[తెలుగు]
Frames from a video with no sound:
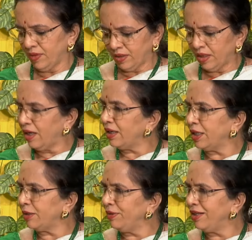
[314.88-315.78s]
ఇంకా
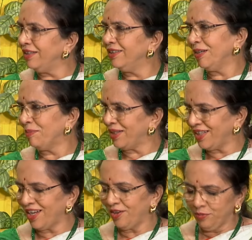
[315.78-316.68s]
ఆఖరికి మిగిలింది
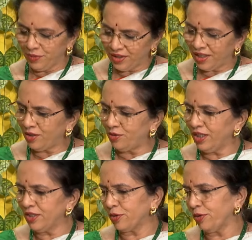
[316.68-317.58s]
మిరియాలు మిరియాలు కూడా
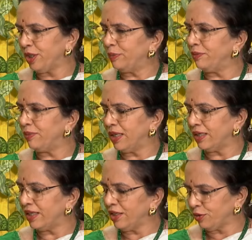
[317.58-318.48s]
సొంటి
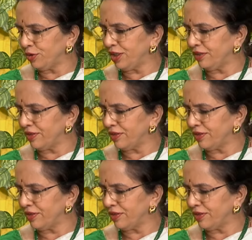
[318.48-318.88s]
పిప్పళ్ళలానే కొద్దిగా